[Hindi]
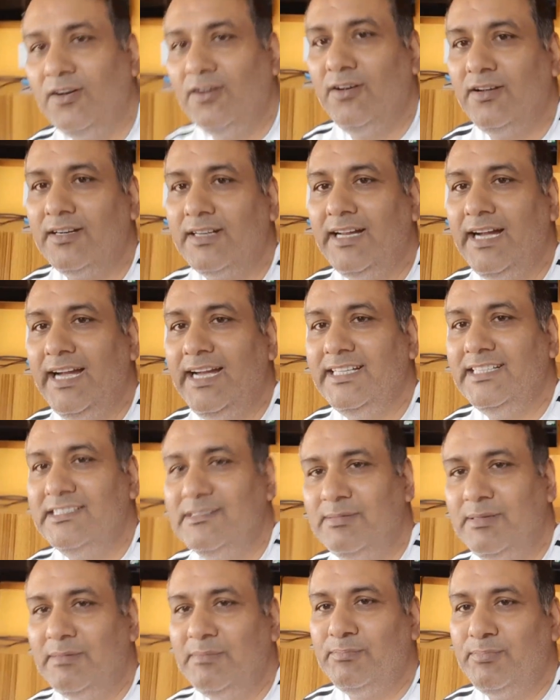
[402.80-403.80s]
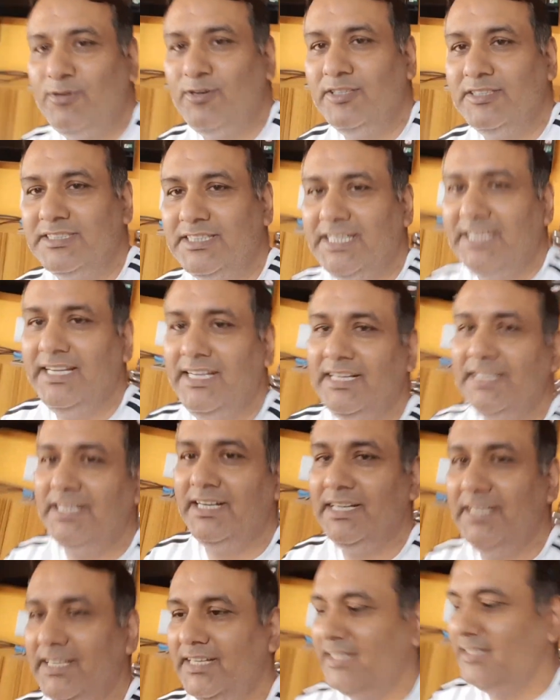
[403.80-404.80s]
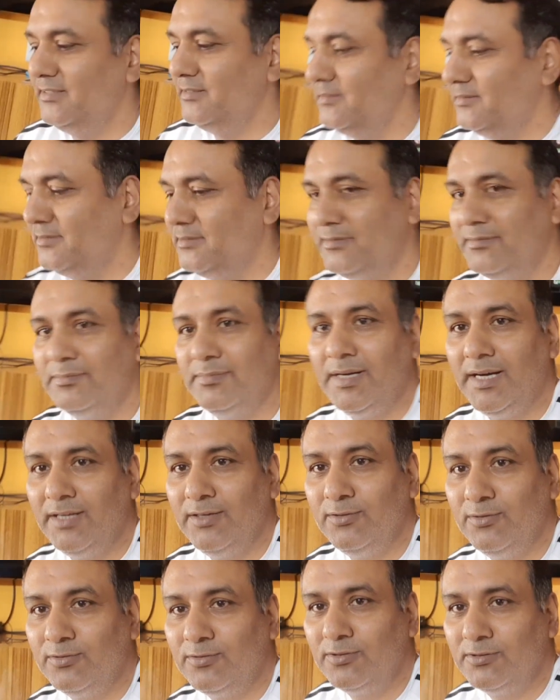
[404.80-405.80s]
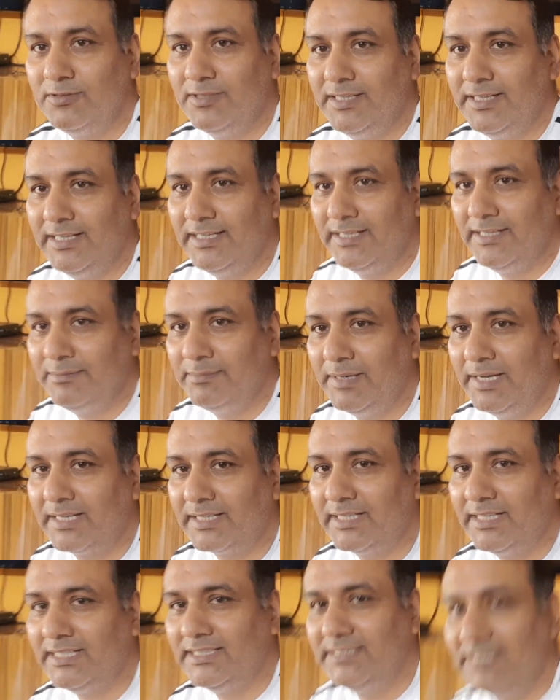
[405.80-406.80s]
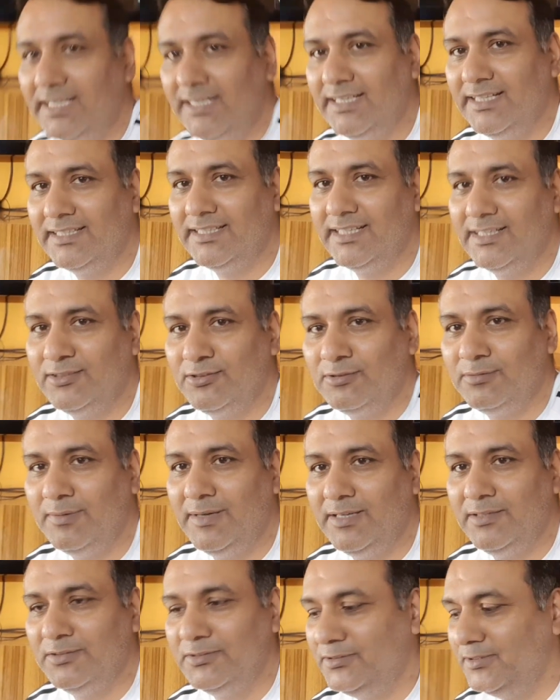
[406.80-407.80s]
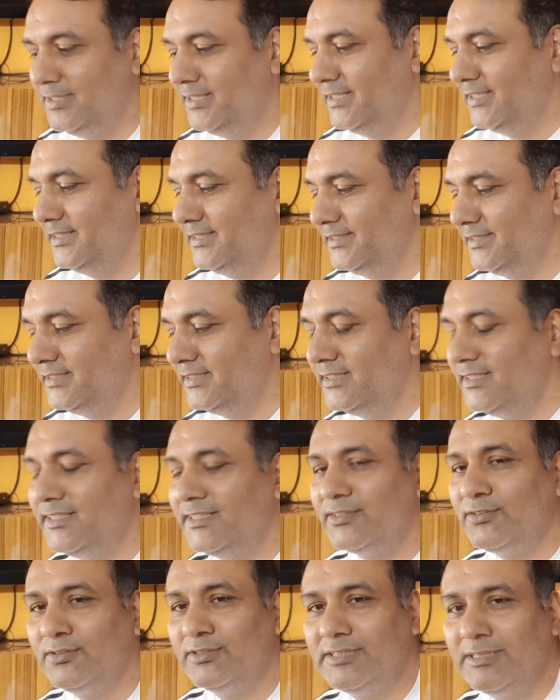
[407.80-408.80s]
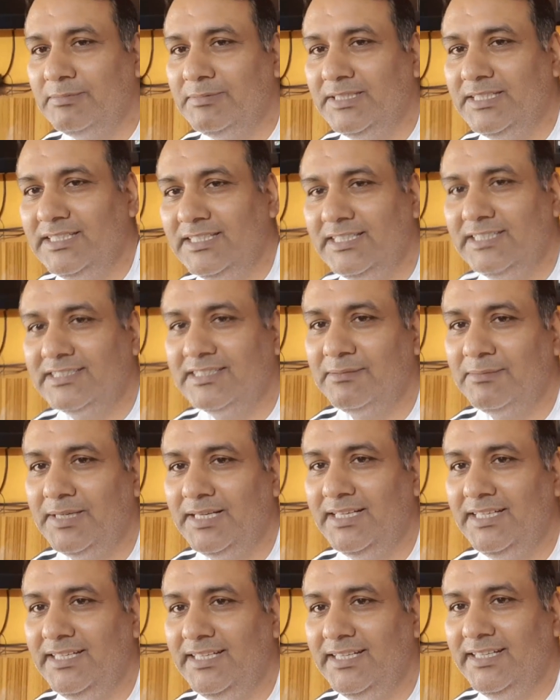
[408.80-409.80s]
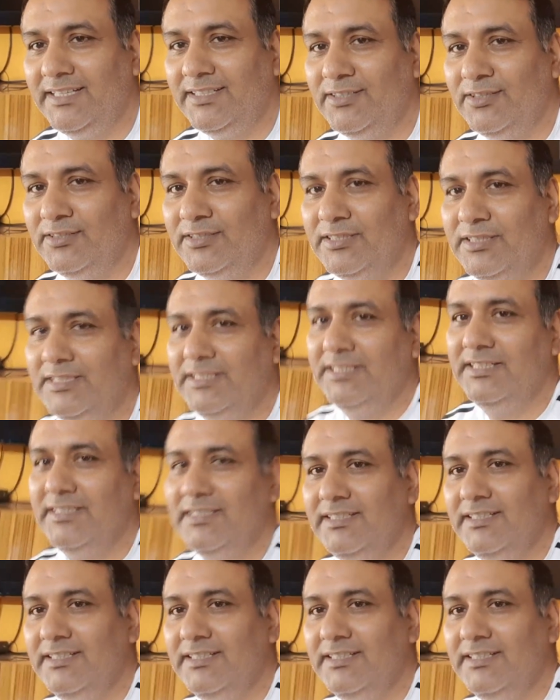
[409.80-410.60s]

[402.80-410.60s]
और गाय जब हम पहुंच गए हैं घर भानु को जो है मार्केट जाना था तो भानु जो है कुछ अपने सामान लिए क्योंकि